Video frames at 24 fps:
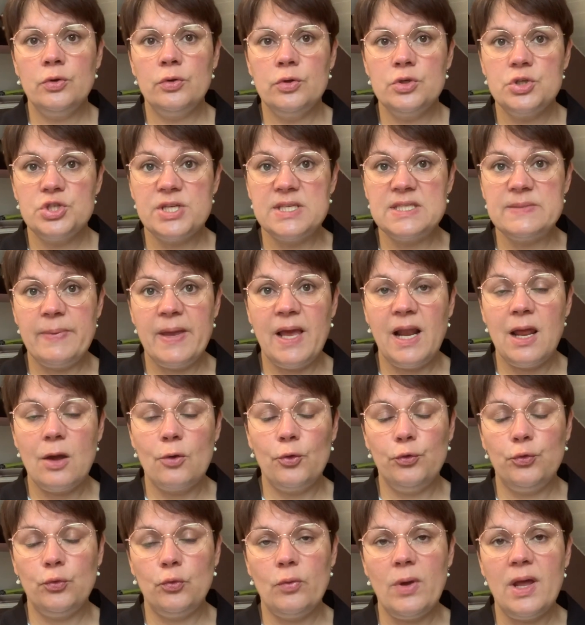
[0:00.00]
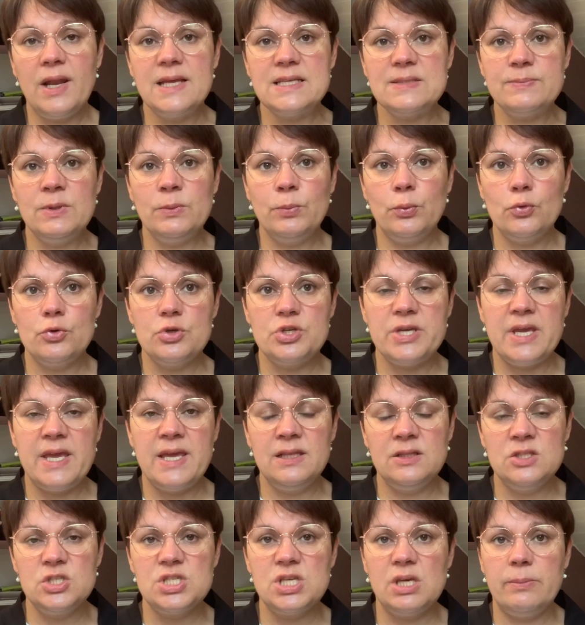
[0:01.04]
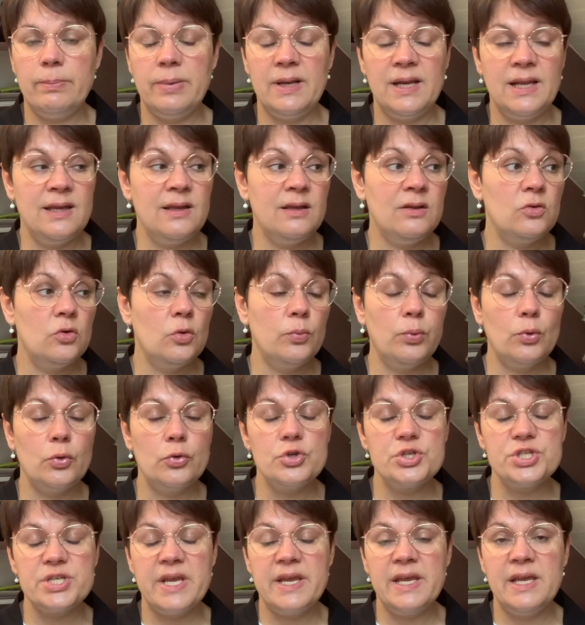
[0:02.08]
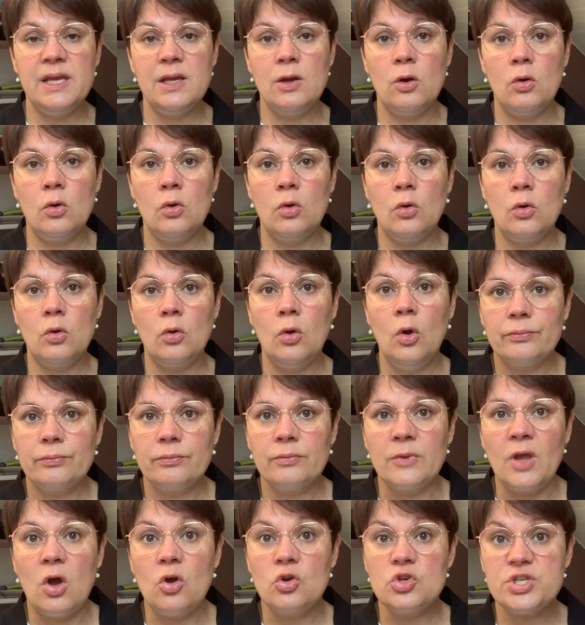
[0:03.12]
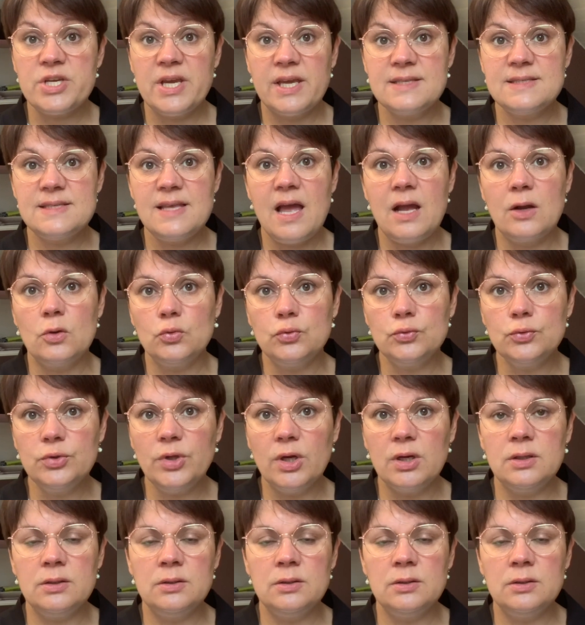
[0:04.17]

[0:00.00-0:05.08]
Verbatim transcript: j'espère la recevoir la semaine prochaine. J'ai plein de projets en, jersey à coudre.